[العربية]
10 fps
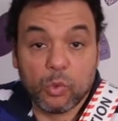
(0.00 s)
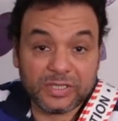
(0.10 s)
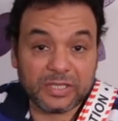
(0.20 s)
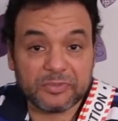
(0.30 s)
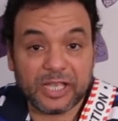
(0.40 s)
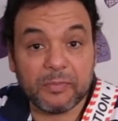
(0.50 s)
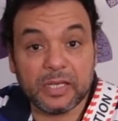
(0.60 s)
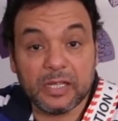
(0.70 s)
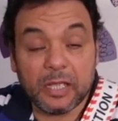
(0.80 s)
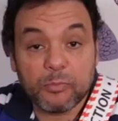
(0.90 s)
وانت
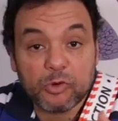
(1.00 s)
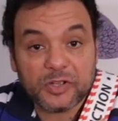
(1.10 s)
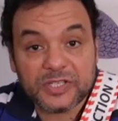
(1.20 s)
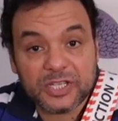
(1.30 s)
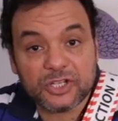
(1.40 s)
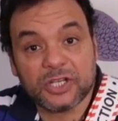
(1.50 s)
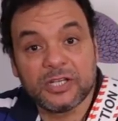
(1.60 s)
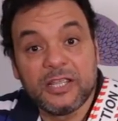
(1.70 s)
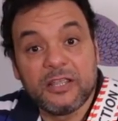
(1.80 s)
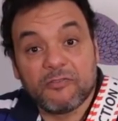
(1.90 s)
بتعمل امبروفيزيشن
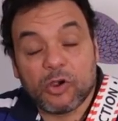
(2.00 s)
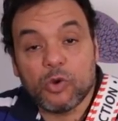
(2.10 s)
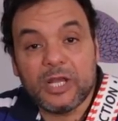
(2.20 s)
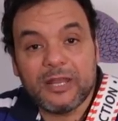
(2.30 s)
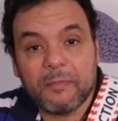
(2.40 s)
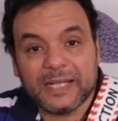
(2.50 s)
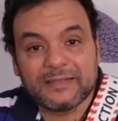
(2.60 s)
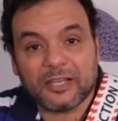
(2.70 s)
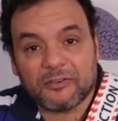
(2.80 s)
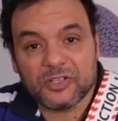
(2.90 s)
فكل ما
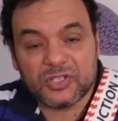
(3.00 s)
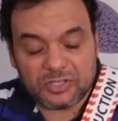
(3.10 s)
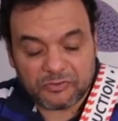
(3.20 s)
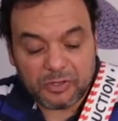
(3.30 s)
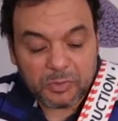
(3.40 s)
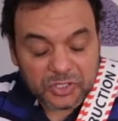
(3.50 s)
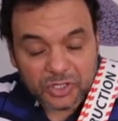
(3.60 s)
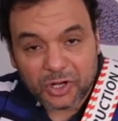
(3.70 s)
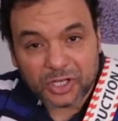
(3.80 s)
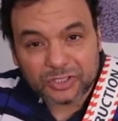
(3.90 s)
انت حفظت في
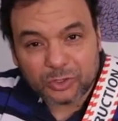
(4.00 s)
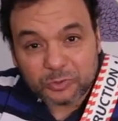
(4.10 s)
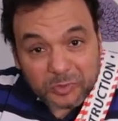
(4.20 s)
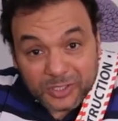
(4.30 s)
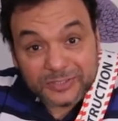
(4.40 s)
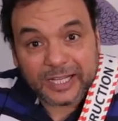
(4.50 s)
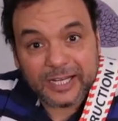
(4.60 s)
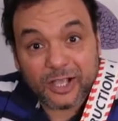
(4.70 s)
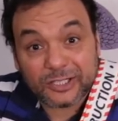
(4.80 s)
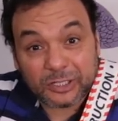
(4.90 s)
المسطره اكتر واتمرنت
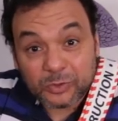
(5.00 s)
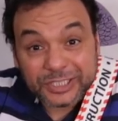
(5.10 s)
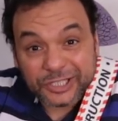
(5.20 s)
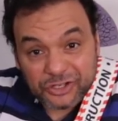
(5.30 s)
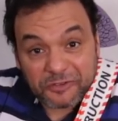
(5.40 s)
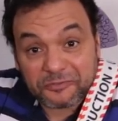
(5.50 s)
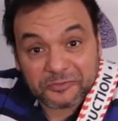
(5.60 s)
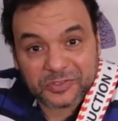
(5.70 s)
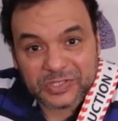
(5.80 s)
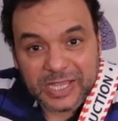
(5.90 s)
عليها اكتر
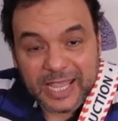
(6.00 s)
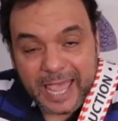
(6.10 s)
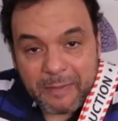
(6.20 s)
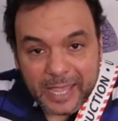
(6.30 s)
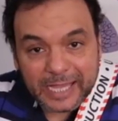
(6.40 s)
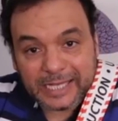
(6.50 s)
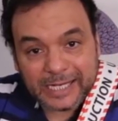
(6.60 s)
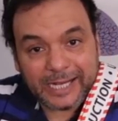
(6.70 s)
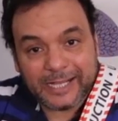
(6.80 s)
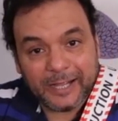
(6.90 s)
واكتشفت
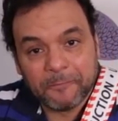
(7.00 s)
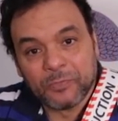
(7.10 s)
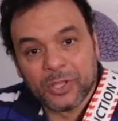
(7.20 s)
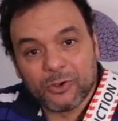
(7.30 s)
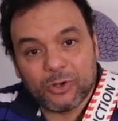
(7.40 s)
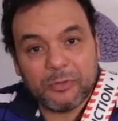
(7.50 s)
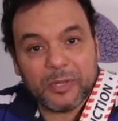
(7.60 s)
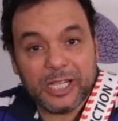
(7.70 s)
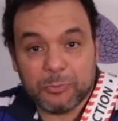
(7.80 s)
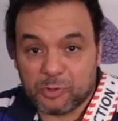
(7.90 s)
اماكن عليها كل
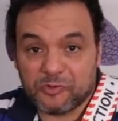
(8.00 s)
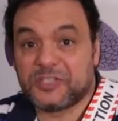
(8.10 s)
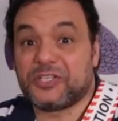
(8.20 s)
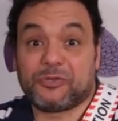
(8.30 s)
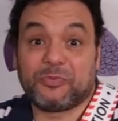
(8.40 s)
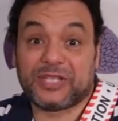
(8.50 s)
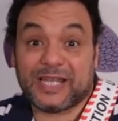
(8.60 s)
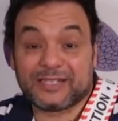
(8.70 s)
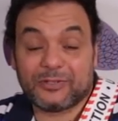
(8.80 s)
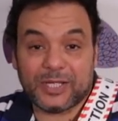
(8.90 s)
ما الامبروفيزيشن
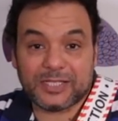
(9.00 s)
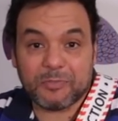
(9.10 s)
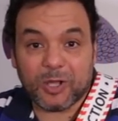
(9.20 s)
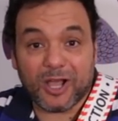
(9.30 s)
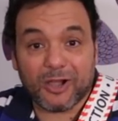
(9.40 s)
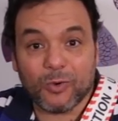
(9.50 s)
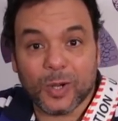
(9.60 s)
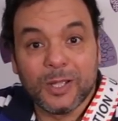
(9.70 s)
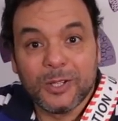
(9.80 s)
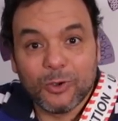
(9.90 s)
بتاعك دلوقتي بقى
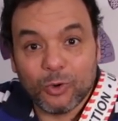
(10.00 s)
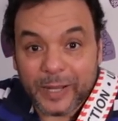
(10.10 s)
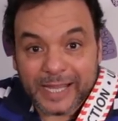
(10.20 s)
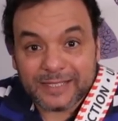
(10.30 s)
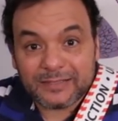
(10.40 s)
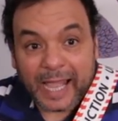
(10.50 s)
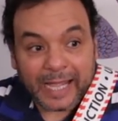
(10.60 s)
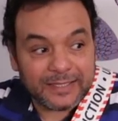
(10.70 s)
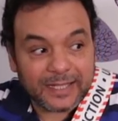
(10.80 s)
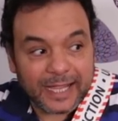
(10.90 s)
اقوى وبقيت
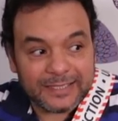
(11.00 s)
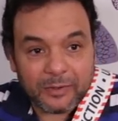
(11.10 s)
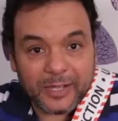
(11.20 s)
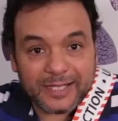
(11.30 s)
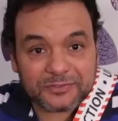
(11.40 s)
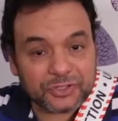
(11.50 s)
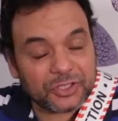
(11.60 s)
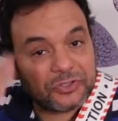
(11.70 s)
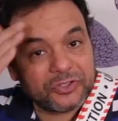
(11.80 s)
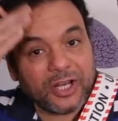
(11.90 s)
عندك ادوات
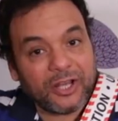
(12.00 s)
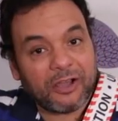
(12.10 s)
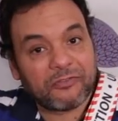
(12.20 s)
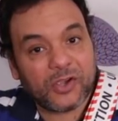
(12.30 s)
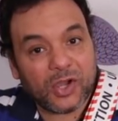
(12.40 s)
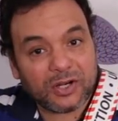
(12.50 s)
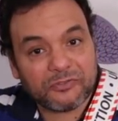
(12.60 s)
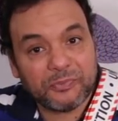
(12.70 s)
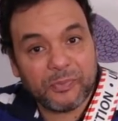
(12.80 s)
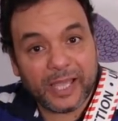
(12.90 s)
تقدر تطلع افكار
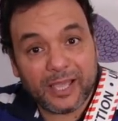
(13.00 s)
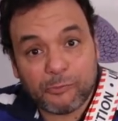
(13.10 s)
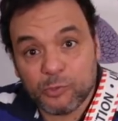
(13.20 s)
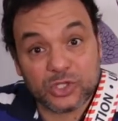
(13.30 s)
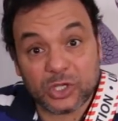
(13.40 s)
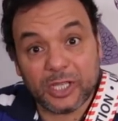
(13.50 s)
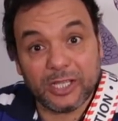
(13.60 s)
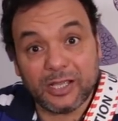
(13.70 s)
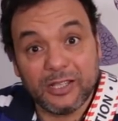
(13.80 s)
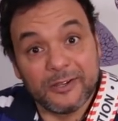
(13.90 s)
في دماغك
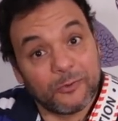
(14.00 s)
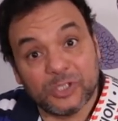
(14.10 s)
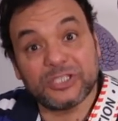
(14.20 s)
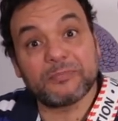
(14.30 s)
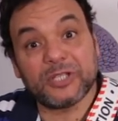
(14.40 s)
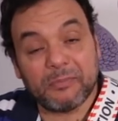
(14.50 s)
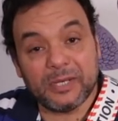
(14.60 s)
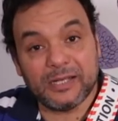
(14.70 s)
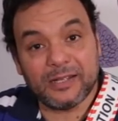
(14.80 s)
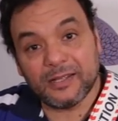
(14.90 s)
موسيقيه وانت
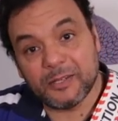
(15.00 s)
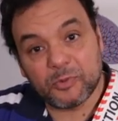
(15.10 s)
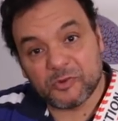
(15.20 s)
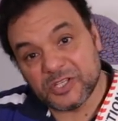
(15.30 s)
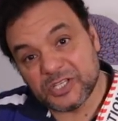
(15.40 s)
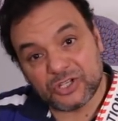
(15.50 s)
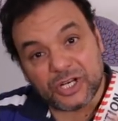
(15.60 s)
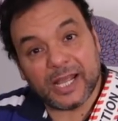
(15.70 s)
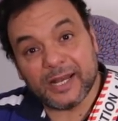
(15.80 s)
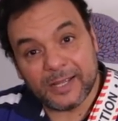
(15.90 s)
بتعمل
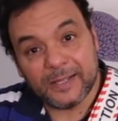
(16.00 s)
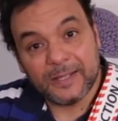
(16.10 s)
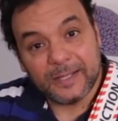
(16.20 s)
امبروفيزيشن آه، على